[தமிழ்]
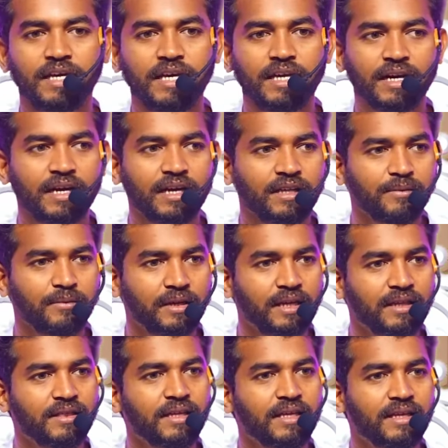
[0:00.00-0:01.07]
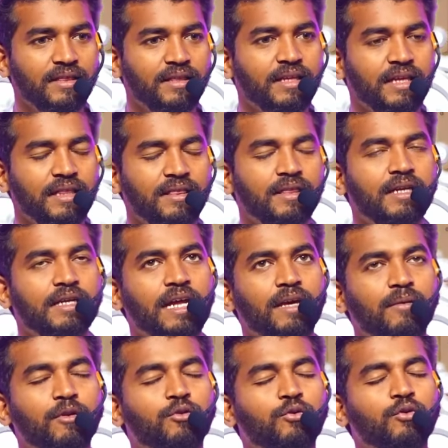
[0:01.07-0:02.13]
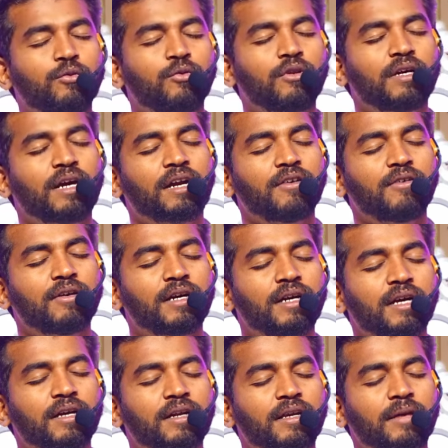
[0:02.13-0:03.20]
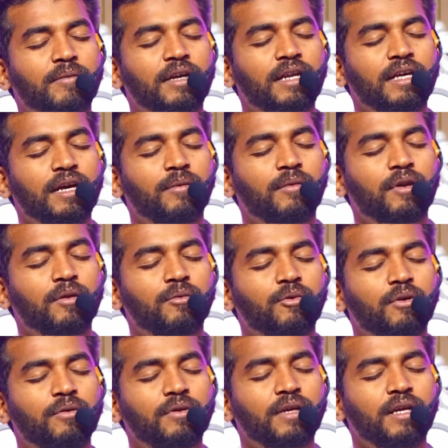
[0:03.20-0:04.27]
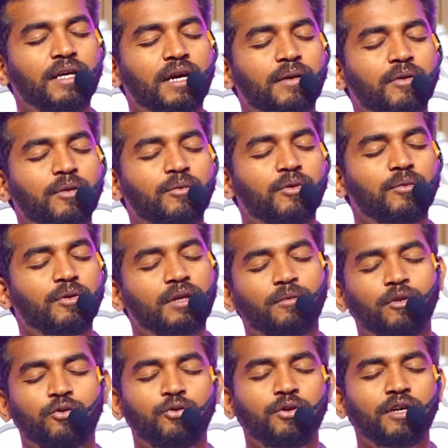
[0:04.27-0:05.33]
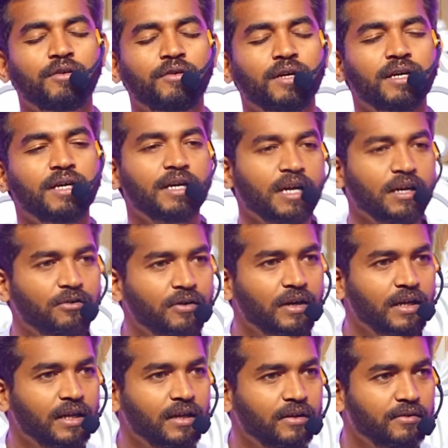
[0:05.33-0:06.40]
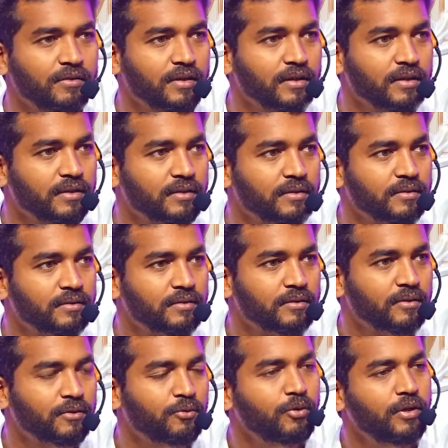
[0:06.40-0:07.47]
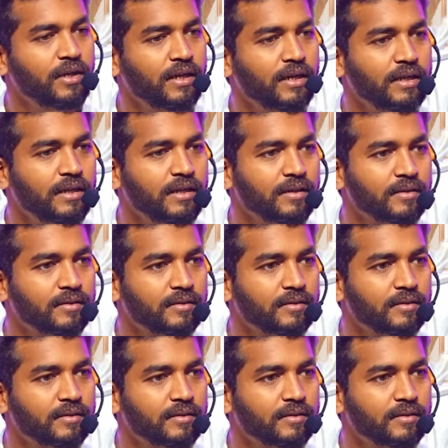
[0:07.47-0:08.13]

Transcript: ஈரான் அதிபர் எந்த எந்த எந்த டைம்ல தூங்கும் போது கனவு கண்டார் நம்ம ஹெலிகாப்டர்ல போவோம் ஹெலிகாப்டர்ல போகும்போது நம்மளை தூக்கிடுவானுங்க கனவு கண்டார் அவரு தூக்கிட்டானுங்க